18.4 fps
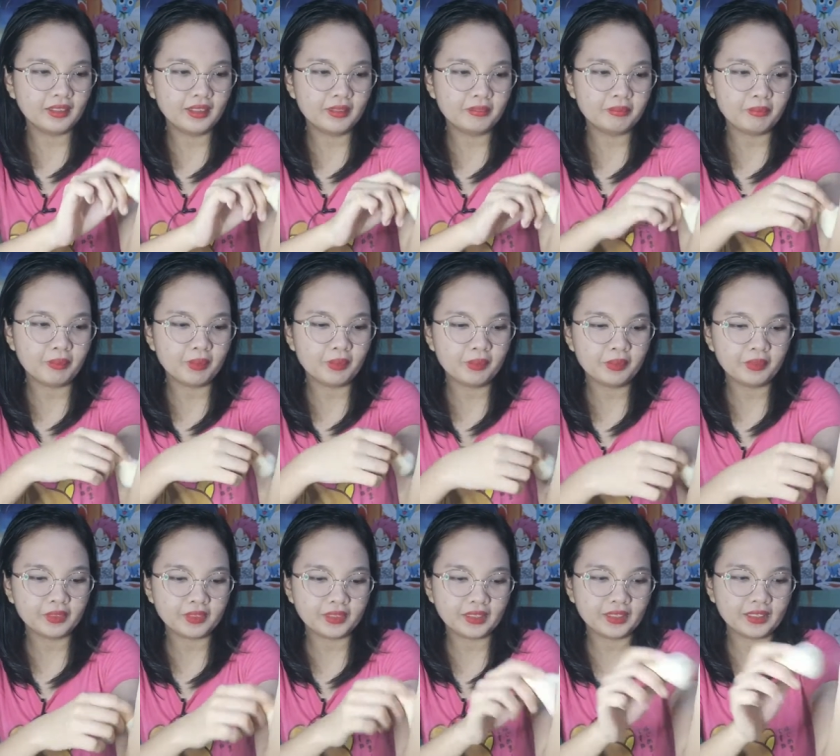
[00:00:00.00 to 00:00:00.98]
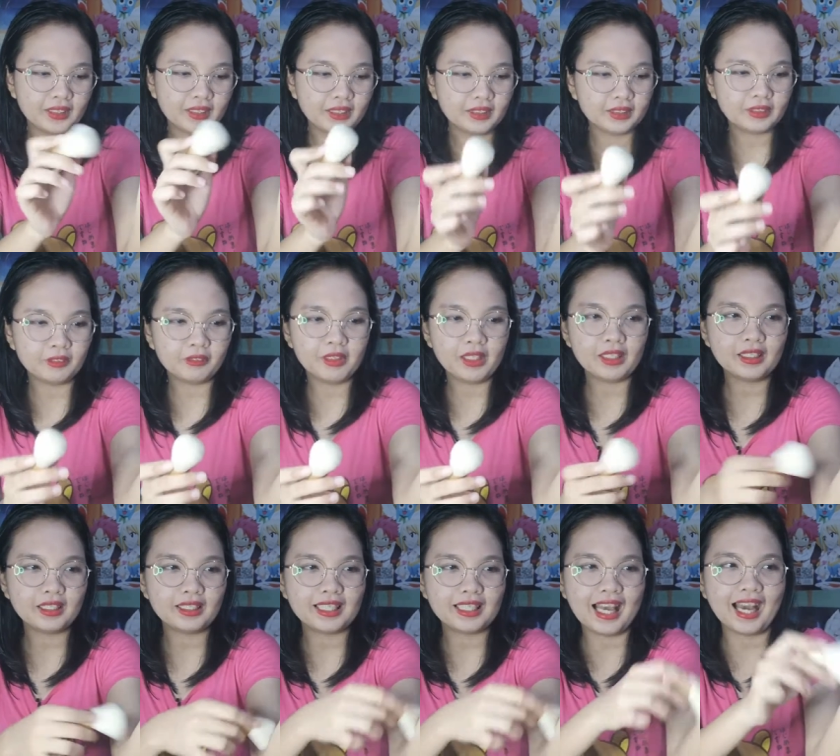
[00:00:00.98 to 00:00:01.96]
Lambot. So,
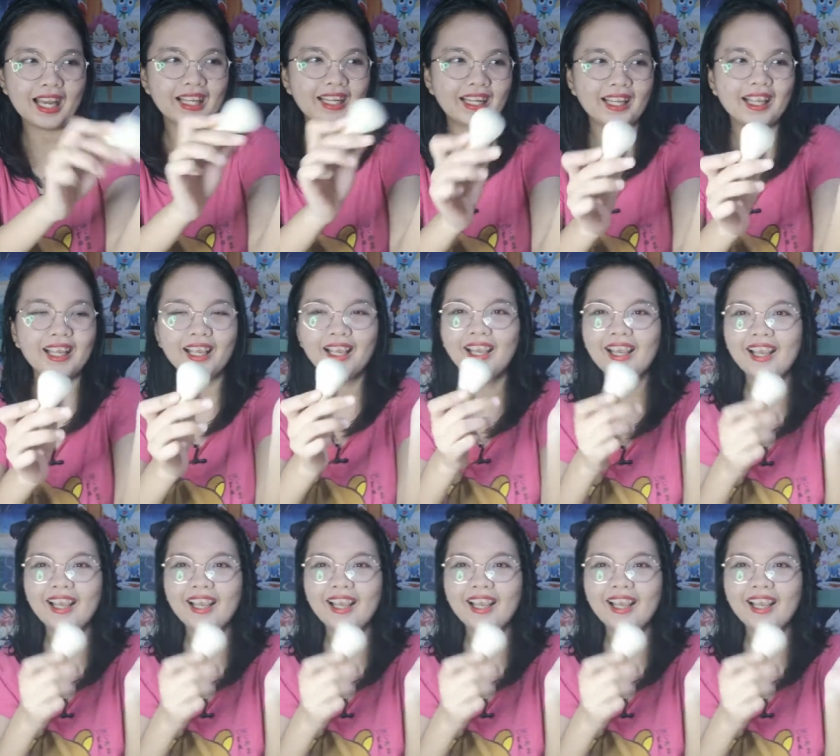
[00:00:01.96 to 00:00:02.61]
walang nangyari.